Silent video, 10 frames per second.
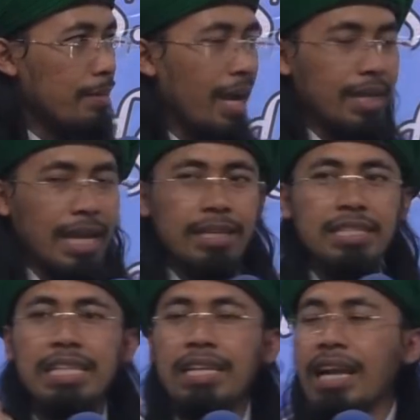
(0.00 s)
bahkan
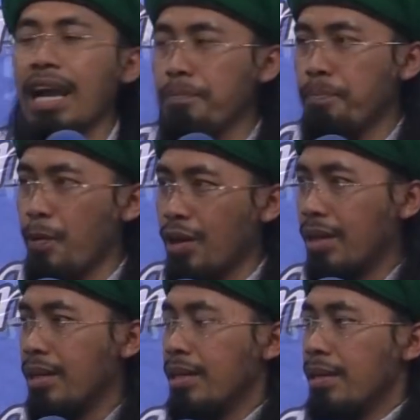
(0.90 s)
jika pun